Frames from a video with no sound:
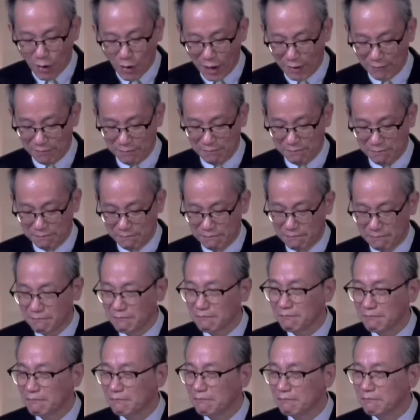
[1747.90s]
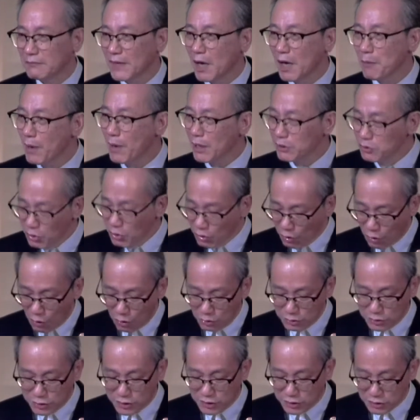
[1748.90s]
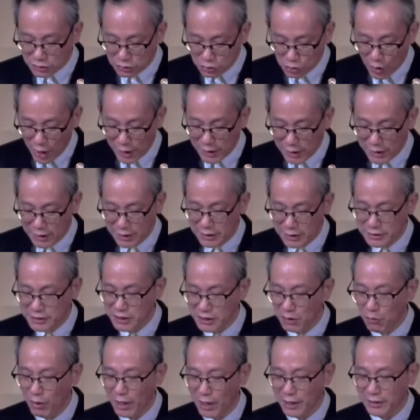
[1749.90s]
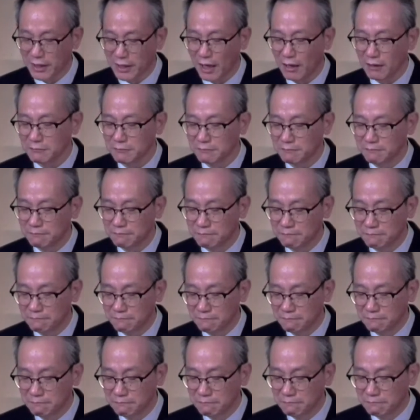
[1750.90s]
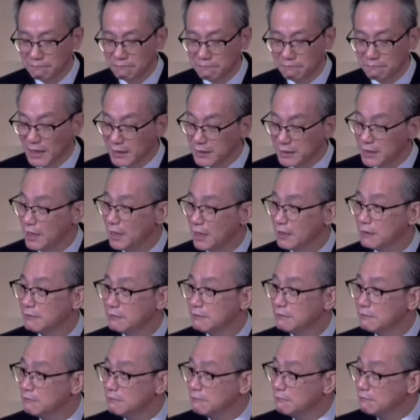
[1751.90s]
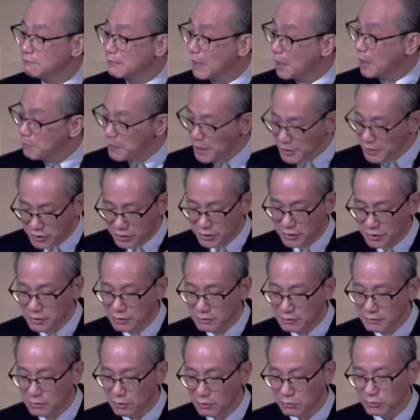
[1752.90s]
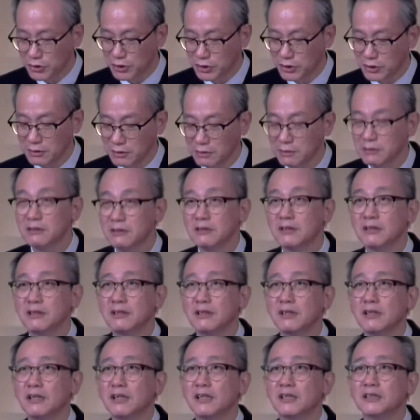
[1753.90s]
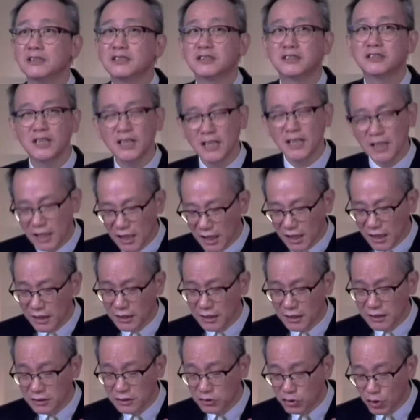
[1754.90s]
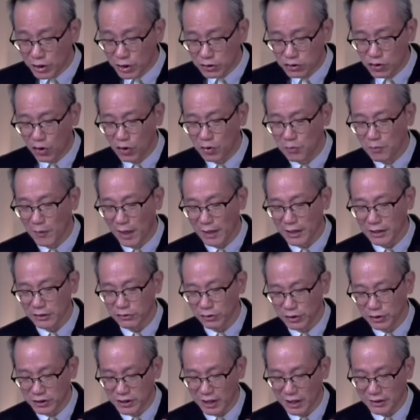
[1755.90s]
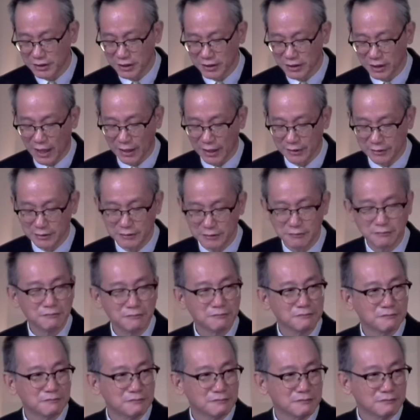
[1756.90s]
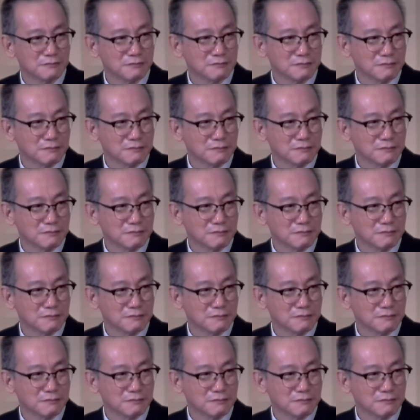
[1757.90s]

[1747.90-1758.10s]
当晚，那搬运工只穿了一件外套。那天他没吃东西，心里却充满了对上帝的感恩。